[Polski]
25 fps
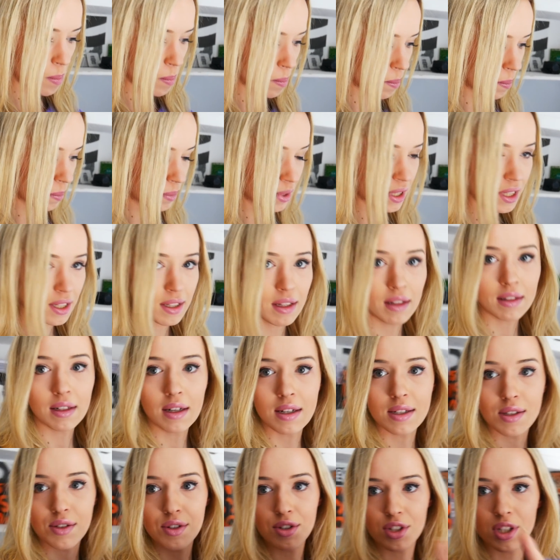Mm, idę
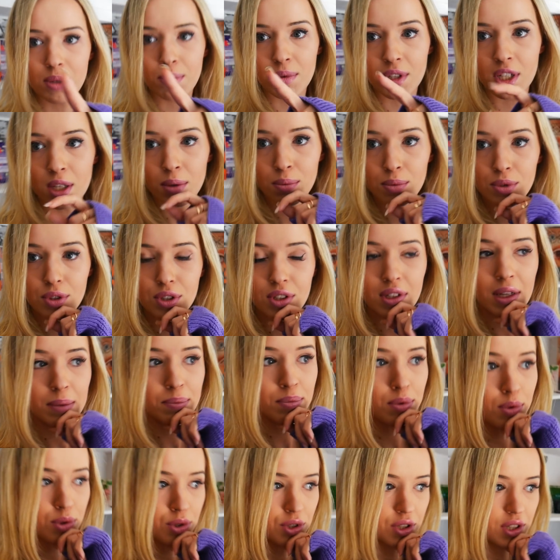teraz coś sobie zrobić na
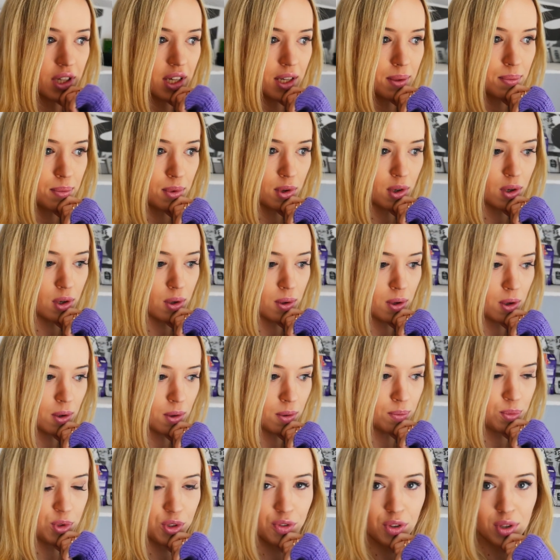później, bo
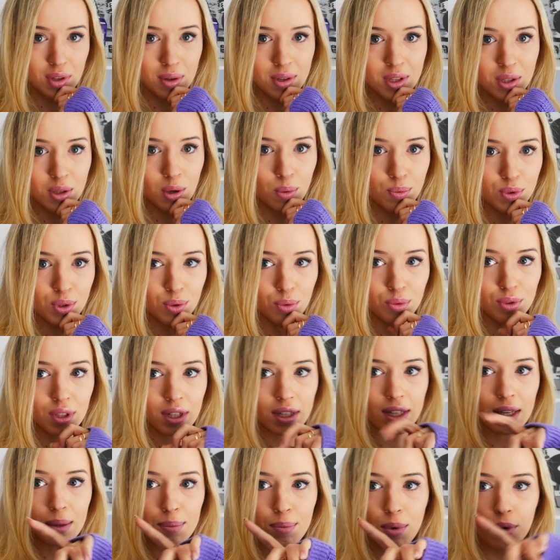przywiozłam z Kobrzechu
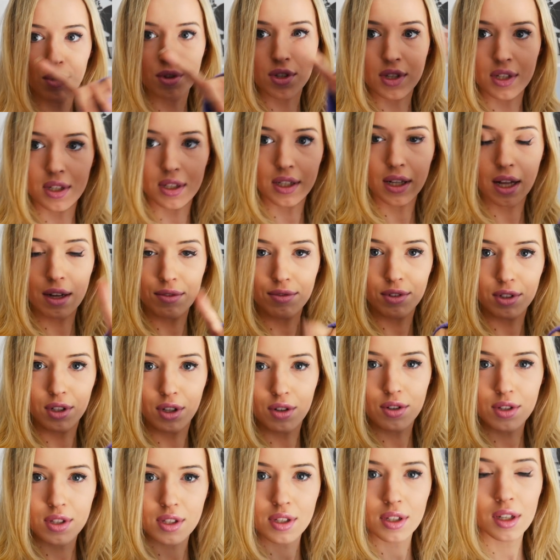takie boksy na
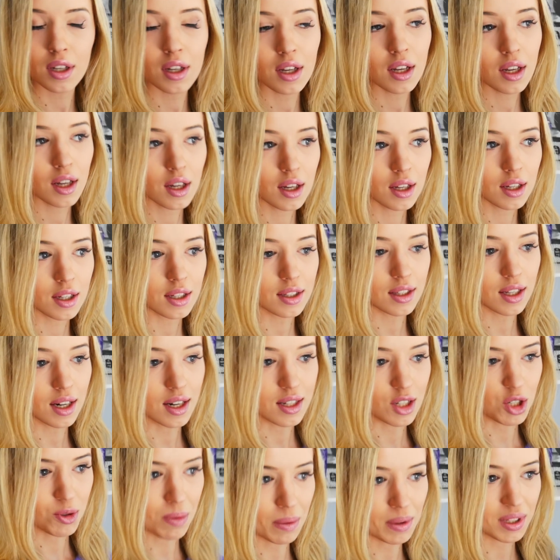wynos. I
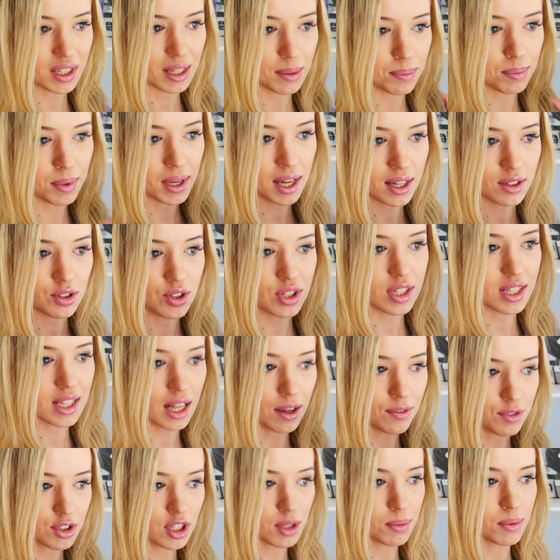teraz już mam taki plan, że
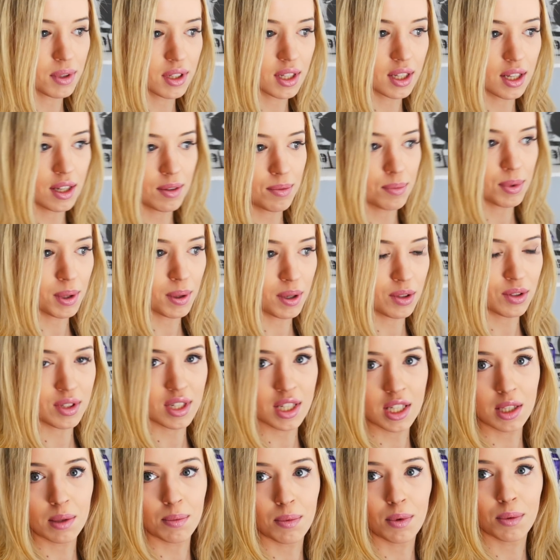zawsze będę brać
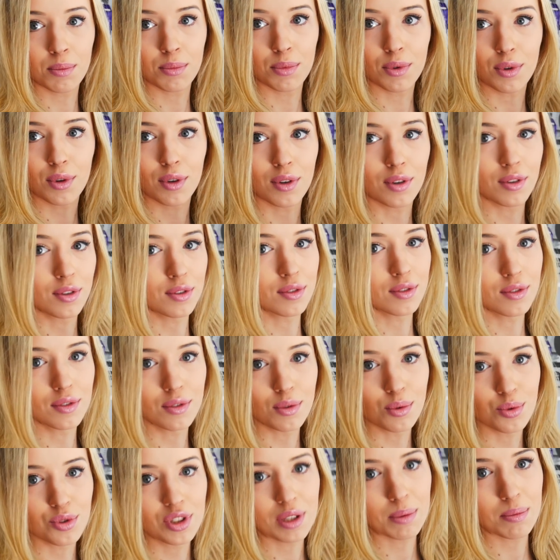ze sobą, bo
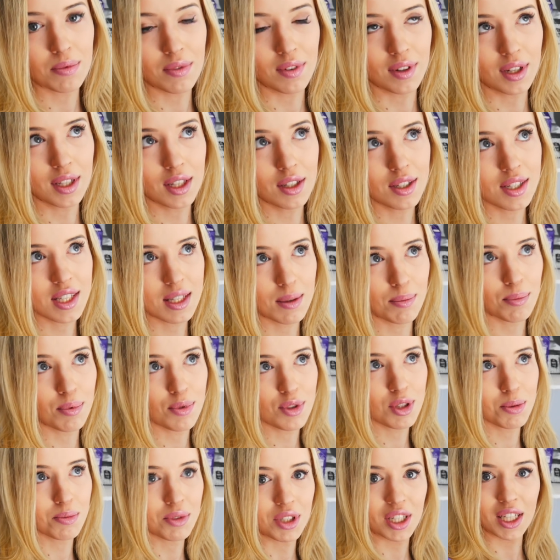różnie bywa, nie chcę po
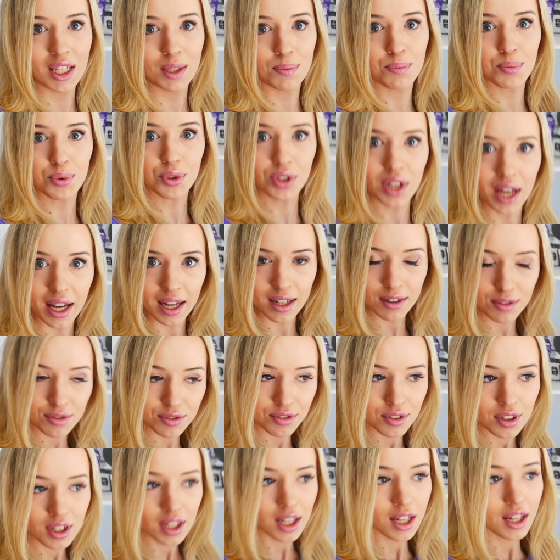prostu mieć takich
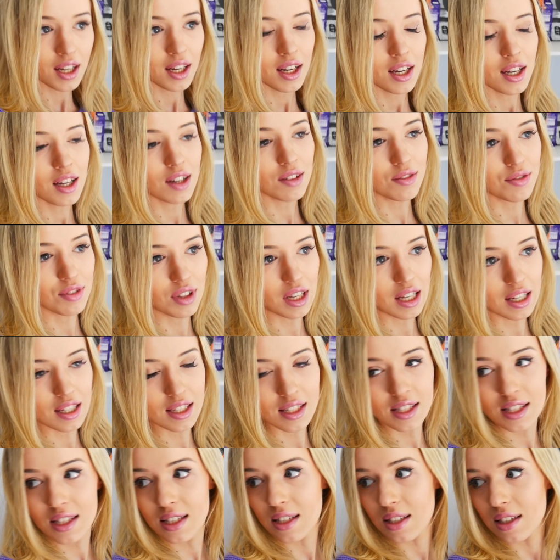przerw,
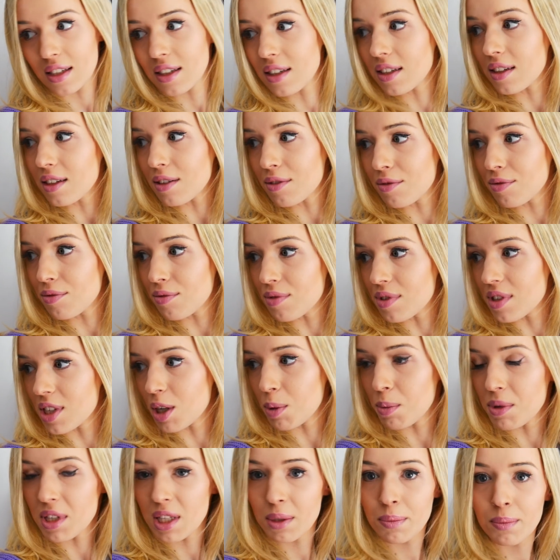więc e,
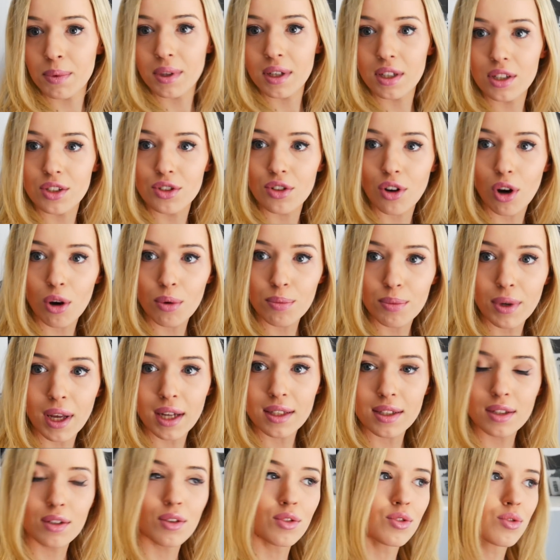zrobię sobie jakiś
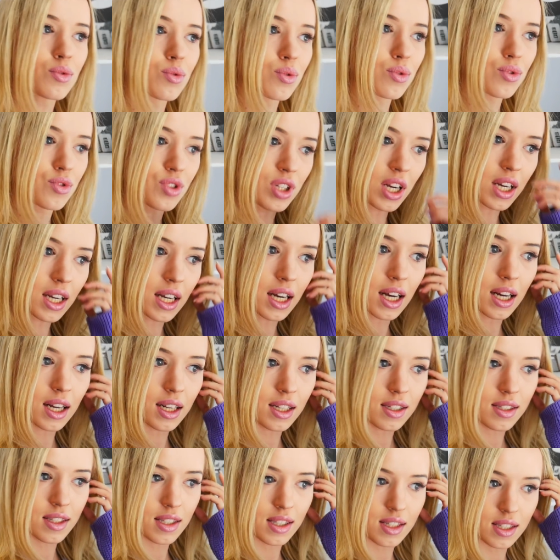obiad, jakiegoś
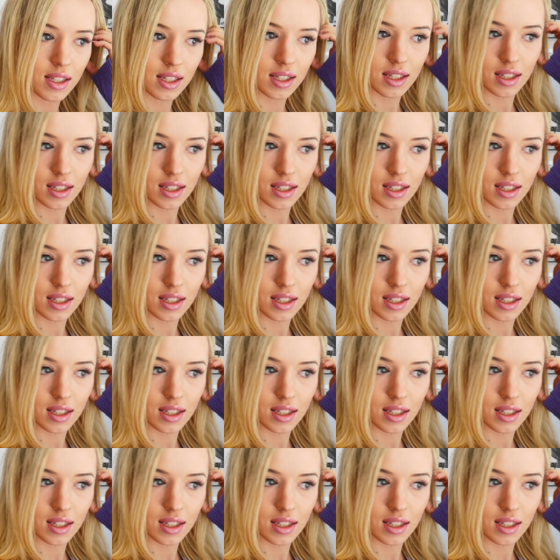kurczaka z,